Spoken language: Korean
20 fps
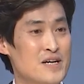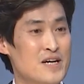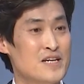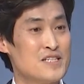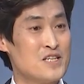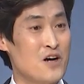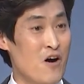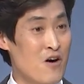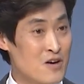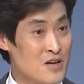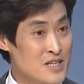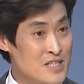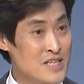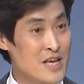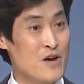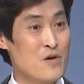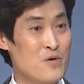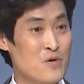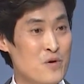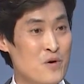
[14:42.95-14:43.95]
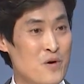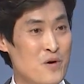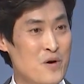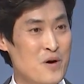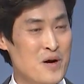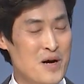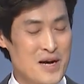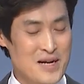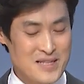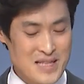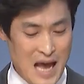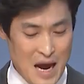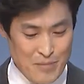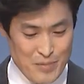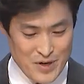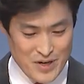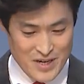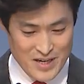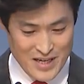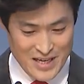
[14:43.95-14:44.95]
성을 세우고
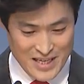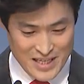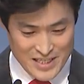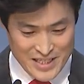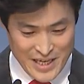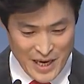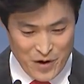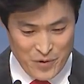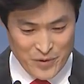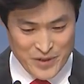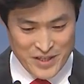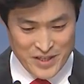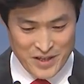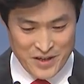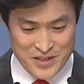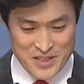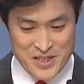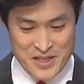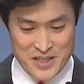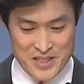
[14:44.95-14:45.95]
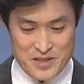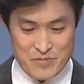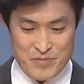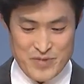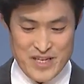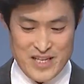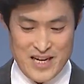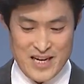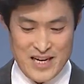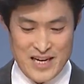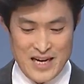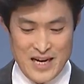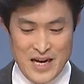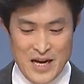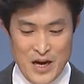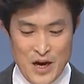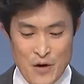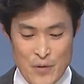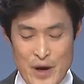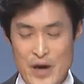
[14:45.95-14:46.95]
탑을 세우는 것이었습니다.
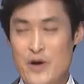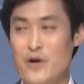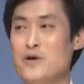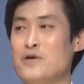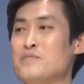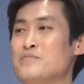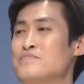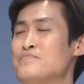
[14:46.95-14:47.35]
왜요?